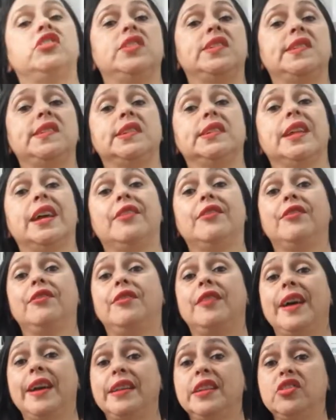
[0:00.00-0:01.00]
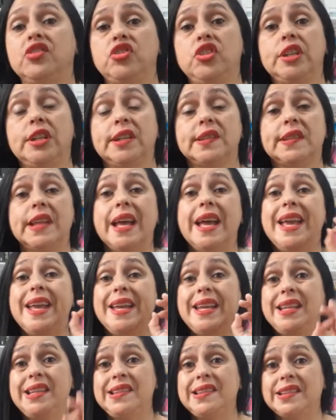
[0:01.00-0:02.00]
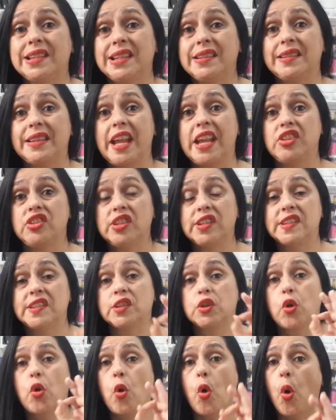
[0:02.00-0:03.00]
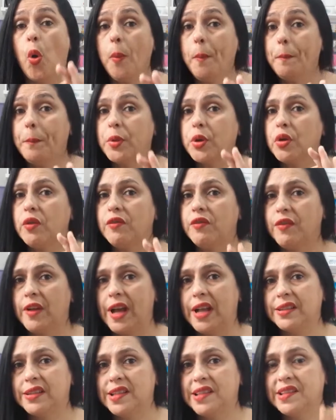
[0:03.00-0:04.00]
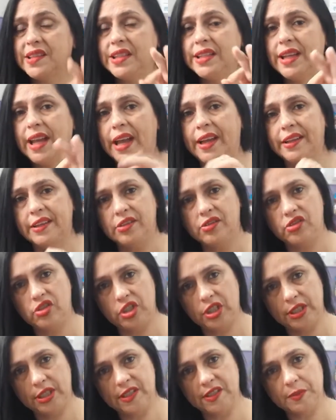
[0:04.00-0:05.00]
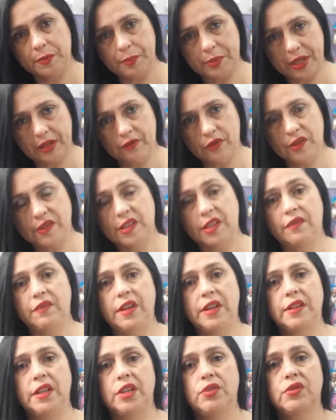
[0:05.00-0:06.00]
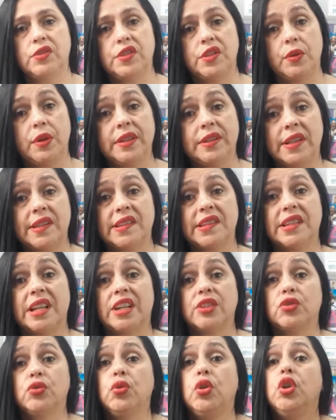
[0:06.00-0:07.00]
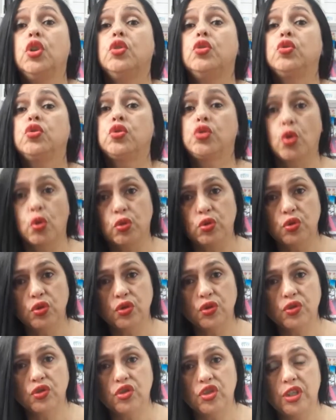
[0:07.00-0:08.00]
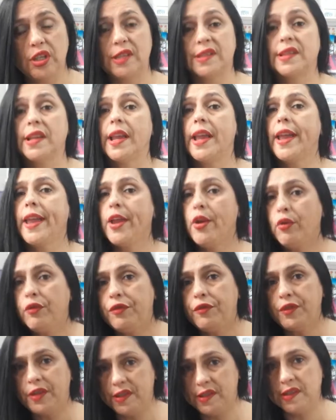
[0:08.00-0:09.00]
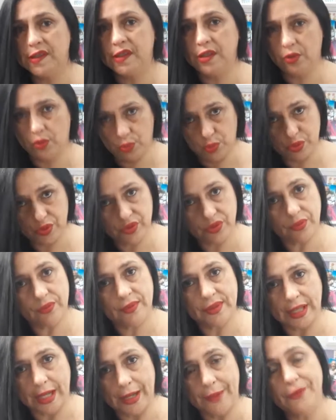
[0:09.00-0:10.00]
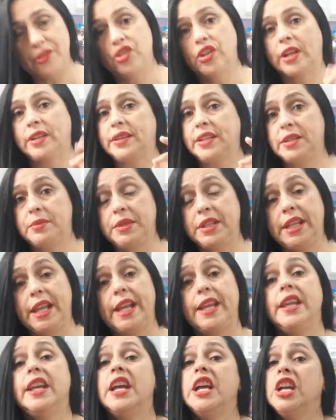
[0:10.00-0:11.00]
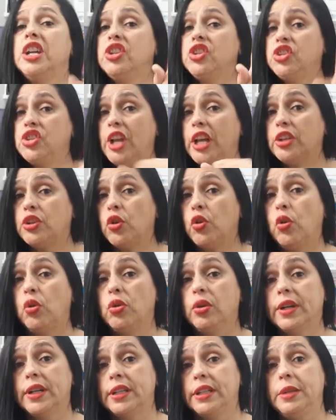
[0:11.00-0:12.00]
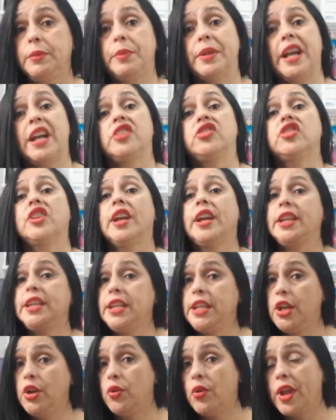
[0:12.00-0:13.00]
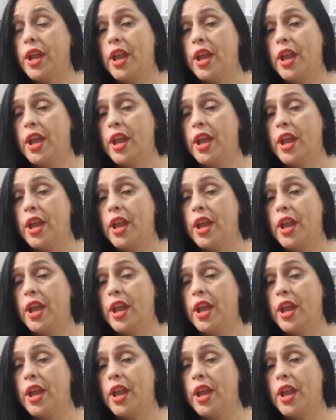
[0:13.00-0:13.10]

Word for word: te ensinar várias dicas, estratégias comprovadas e garantidas para você vender o seu artesanato todos os dias. Eu fiz esse curso, tá? Já terminei, já tô colocando em prática e eu